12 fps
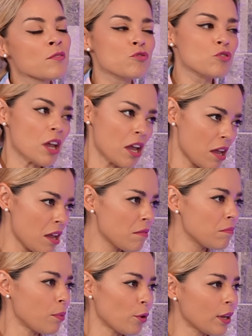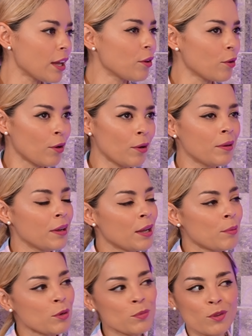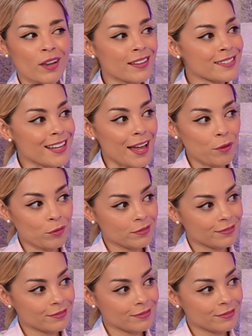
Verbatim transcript: Sí, ¿por qué no? Pero es muy cansado.